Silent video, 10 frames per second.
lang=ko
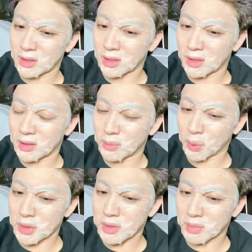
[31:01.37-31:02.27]
날 때
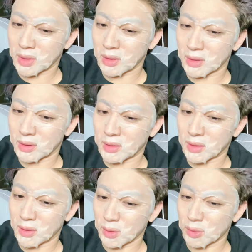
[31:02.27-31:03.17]
보겠습니다.
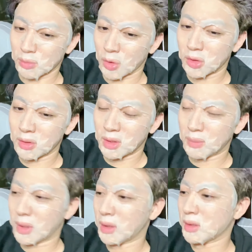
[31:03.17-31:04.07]
요즘 어떤
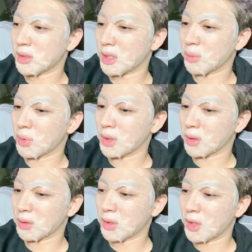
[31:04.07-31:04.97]
드라마가 있는지 잘
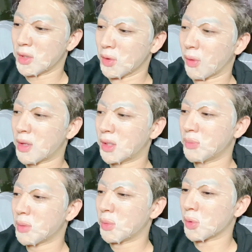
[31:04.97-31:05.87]
몰라요. 영화를
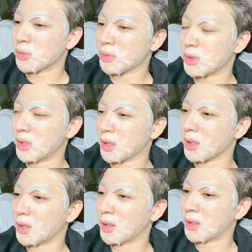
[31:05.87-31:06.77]
한 편 보고 싶은데
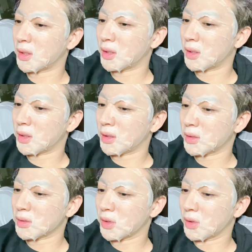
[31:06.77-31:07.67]

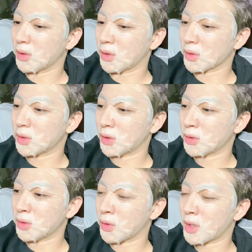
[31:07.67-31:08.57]
어,
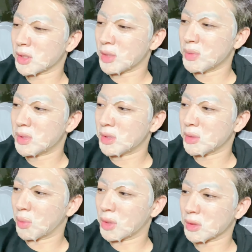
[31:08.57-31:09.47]
어떤 영화가
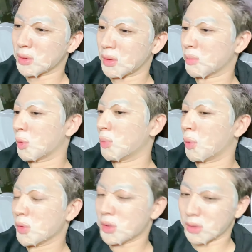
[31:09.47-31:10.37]
재밌을지 몰라서 못
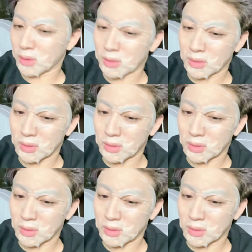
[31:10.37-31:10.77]
보고 있어요.